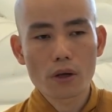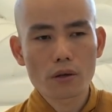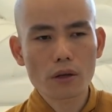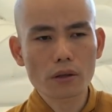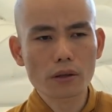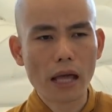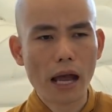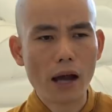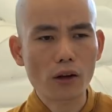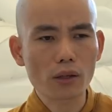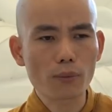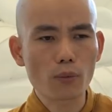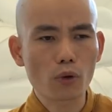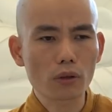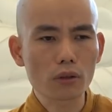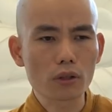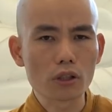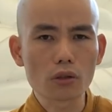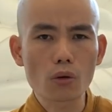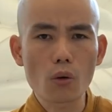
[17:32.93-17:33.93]
nó tạo ra một
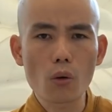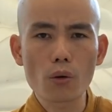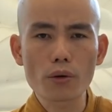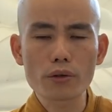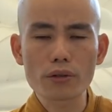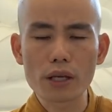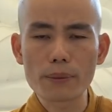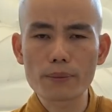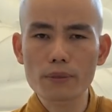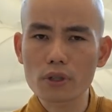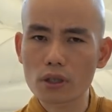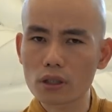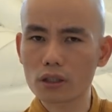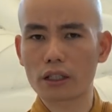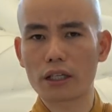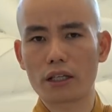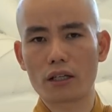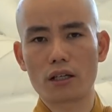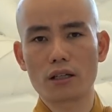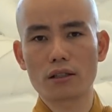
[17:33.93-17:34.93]
cái lượng ô nhiễm cực
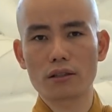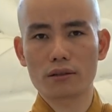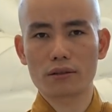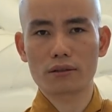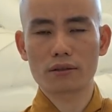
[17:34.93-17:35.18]
kỳ lớn.